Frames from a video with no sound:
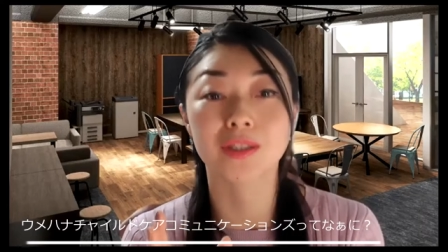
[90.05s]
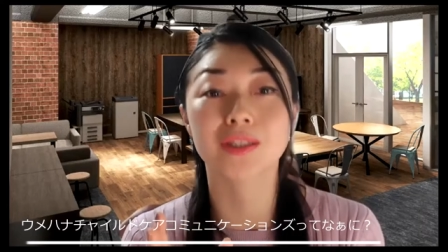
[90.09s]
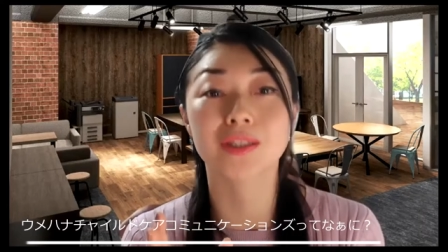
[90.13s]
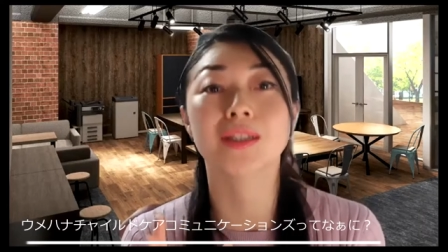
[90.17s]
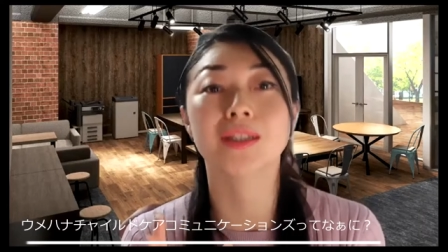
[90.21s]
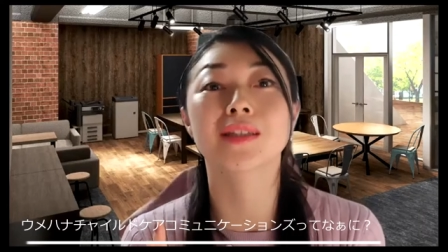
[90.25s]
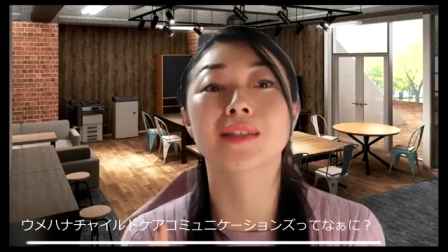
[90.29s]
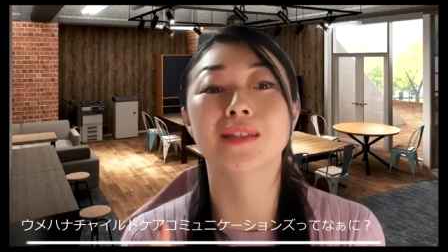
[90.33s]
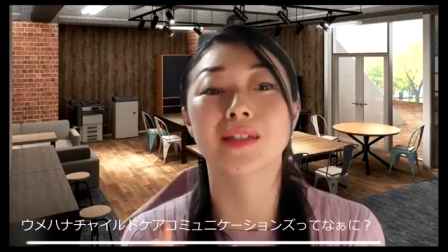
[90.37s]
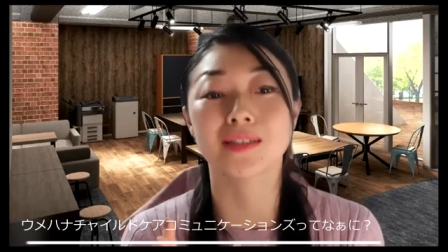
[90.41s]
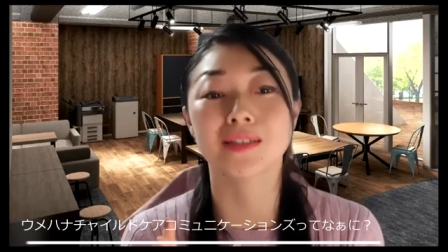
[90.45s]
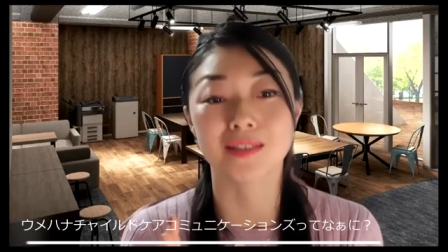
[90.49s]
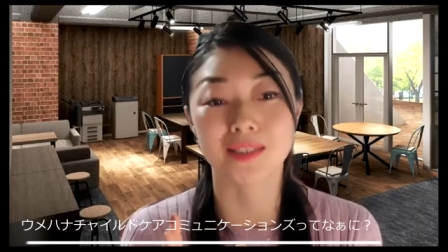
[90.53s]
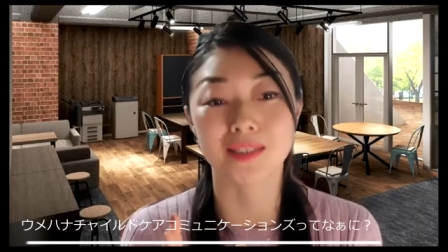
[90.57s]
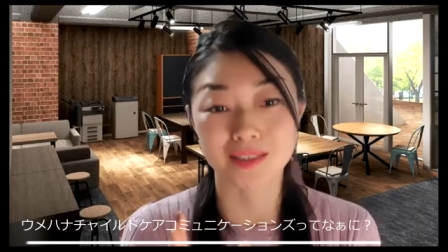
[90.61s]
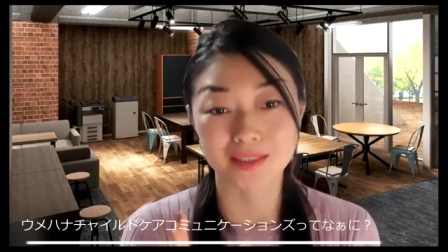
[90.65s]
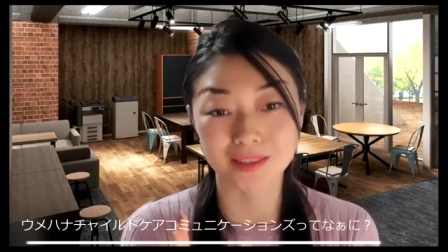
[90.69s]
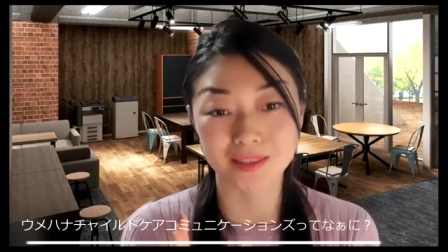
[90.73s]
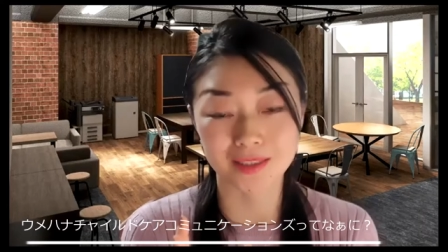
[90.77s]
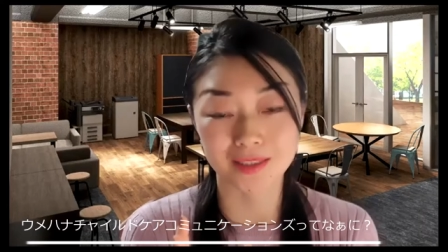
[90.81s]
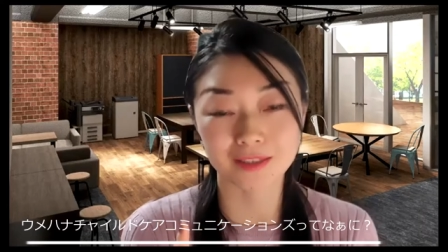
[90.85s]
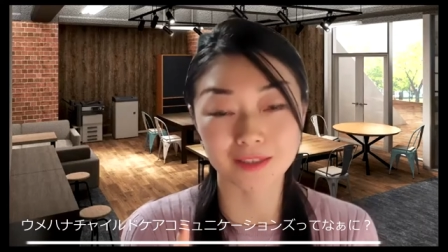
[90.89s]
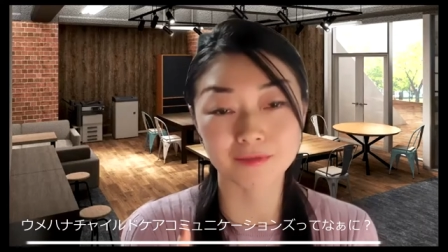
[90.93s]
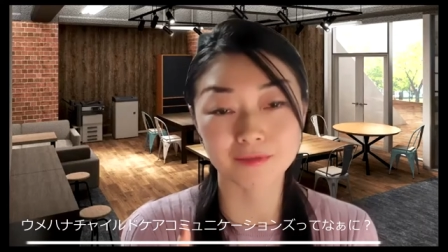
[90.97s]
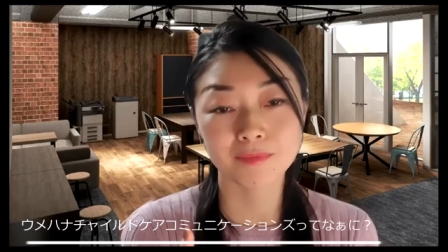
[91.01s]
げていったんで
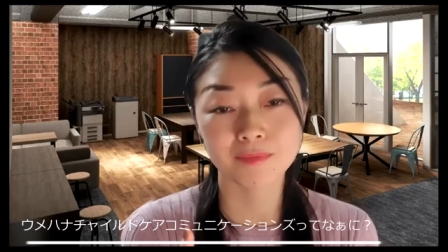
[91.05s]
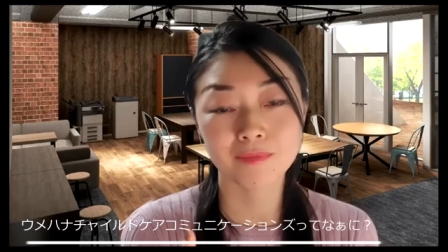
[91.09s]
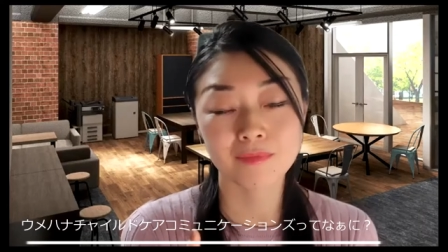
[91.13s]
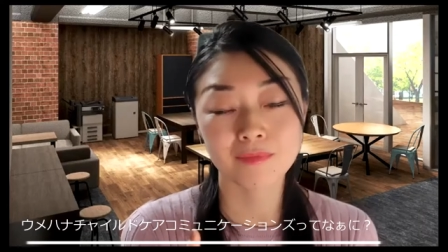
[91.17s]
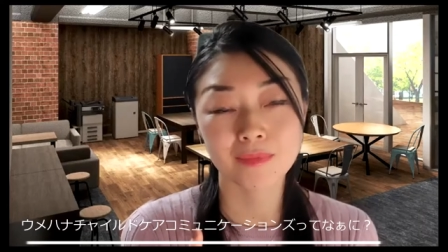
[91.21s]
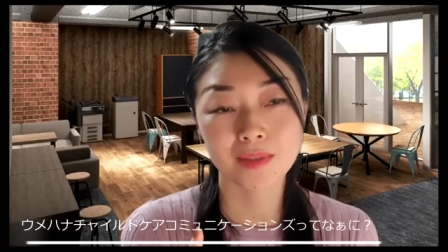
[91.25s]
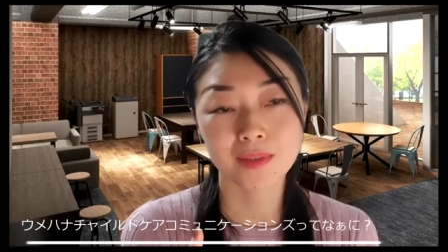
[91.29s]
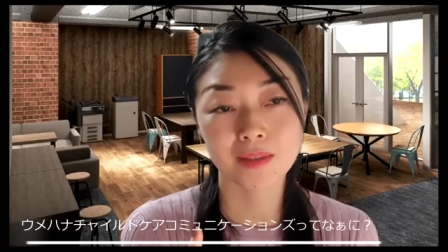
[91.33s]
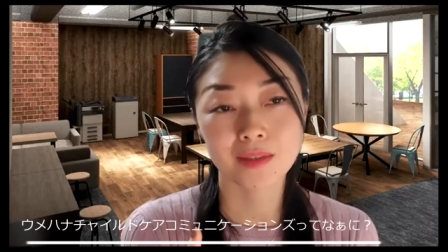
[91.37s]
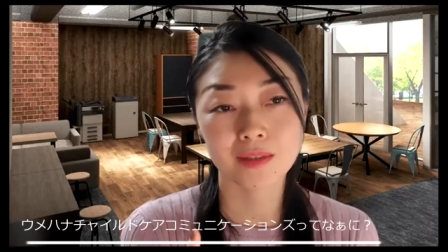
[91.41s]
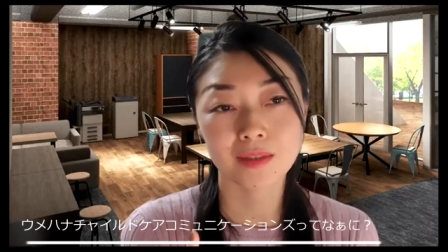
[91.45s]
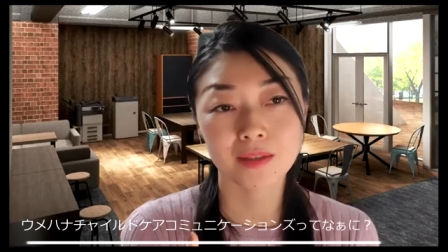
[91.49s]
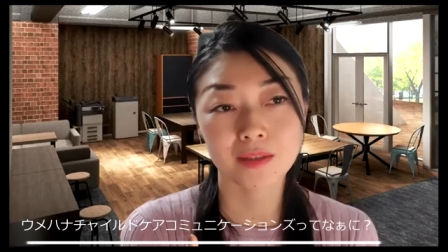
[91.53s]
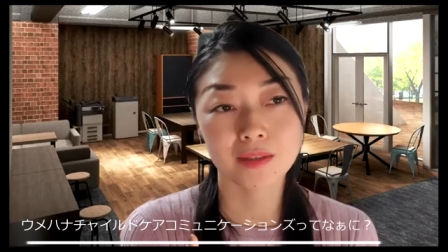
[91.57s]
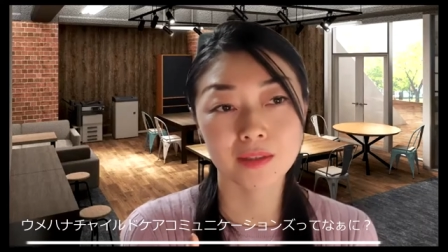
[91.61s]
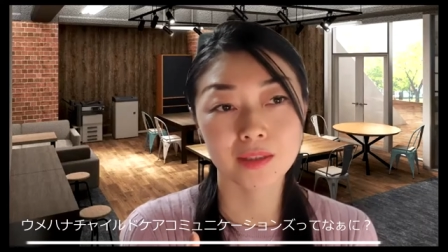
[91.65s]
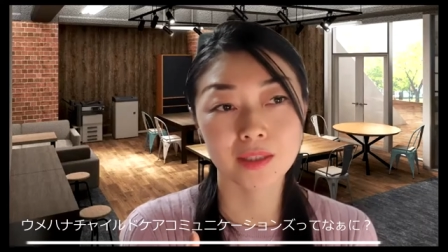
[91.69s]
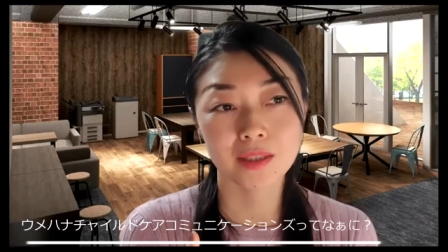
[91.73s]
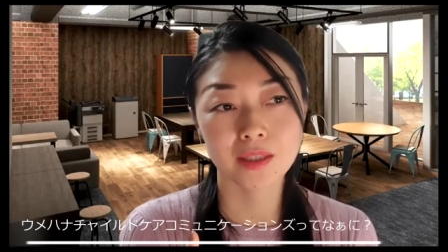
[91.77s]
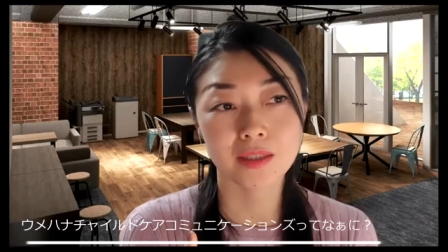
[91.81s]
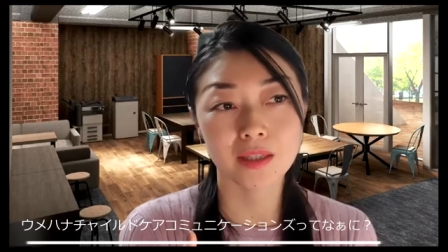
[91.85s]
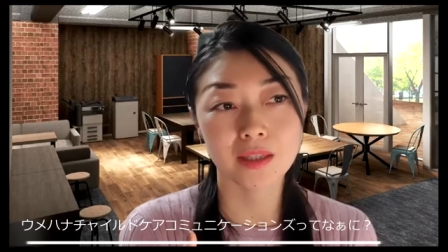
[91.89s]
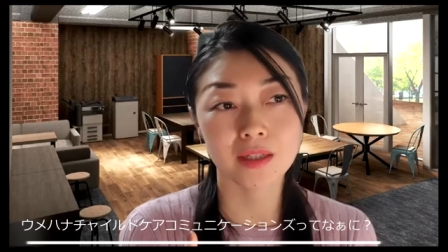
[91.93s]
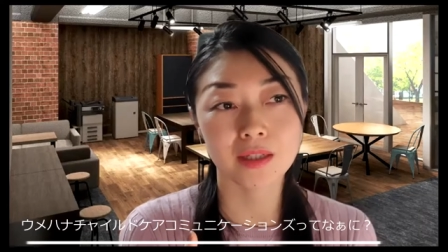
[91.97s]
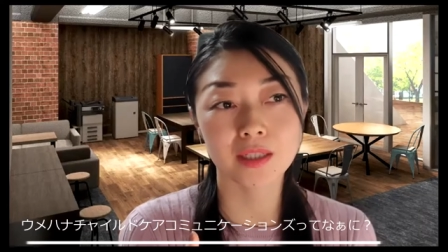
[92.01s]
すね。
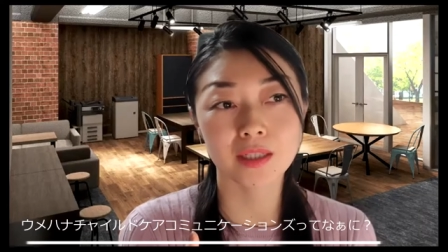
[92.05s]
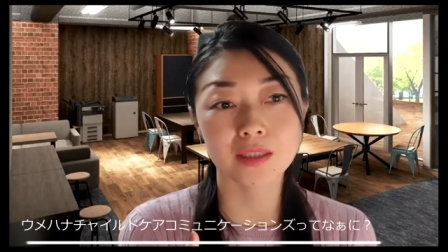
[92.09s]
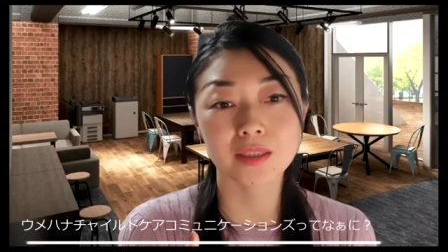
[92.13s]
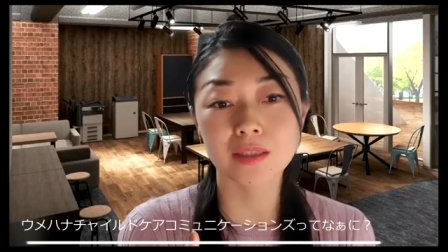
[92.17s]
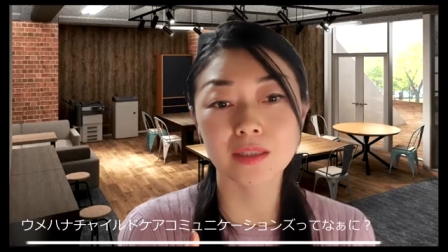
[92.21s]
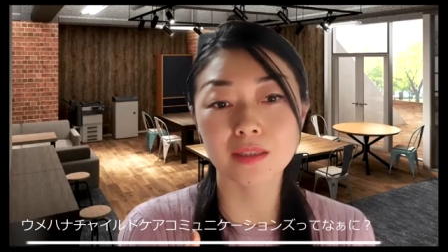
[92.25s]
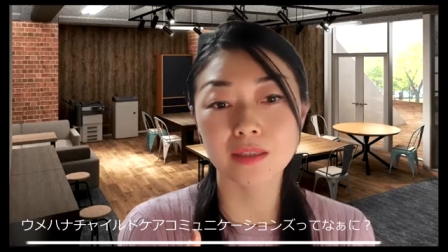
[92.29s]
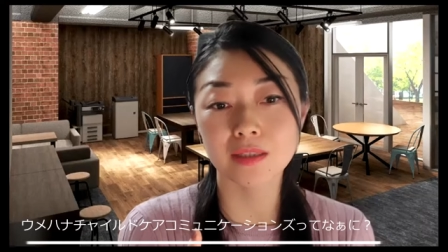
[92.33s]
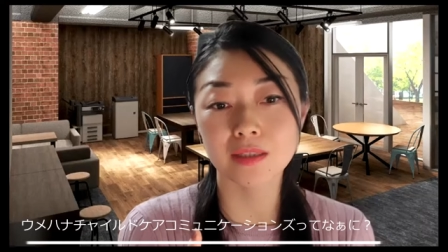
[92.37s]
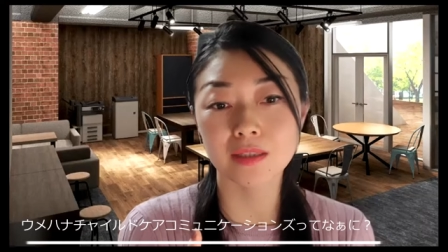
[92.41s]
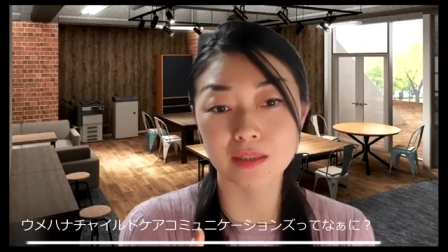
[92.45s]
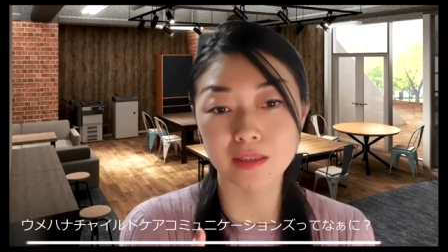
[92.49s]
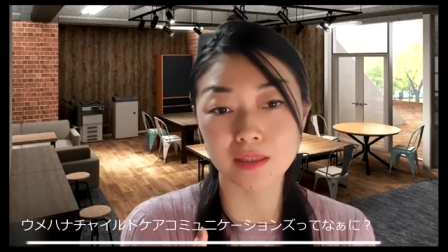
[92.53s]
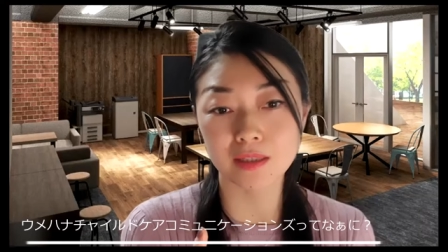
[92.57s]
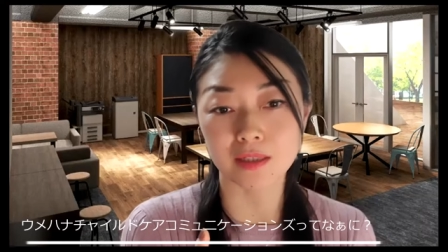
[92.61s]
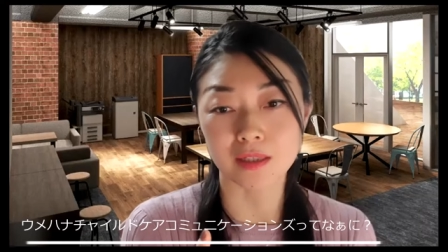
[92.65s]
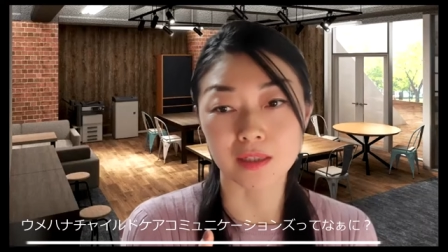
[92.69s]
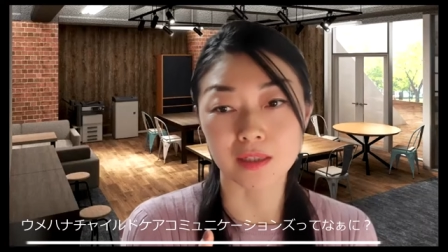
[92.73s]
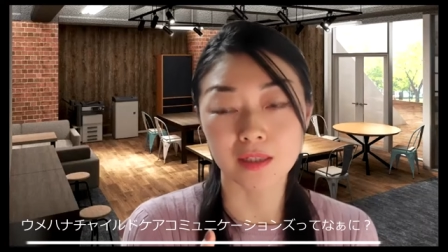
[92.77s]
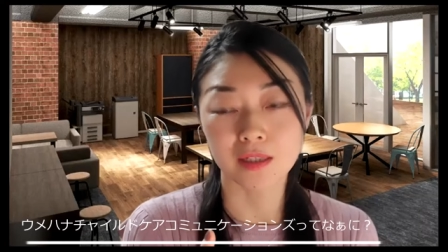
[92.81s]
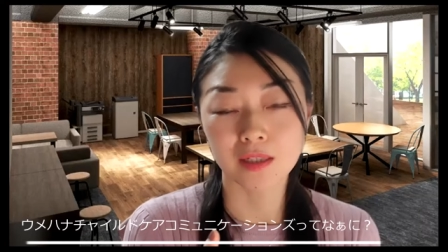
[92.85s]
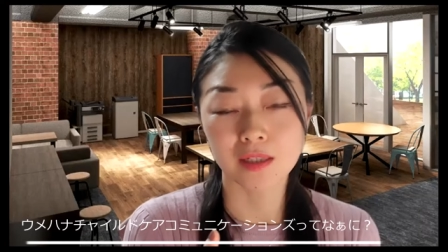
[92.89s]
で結果的に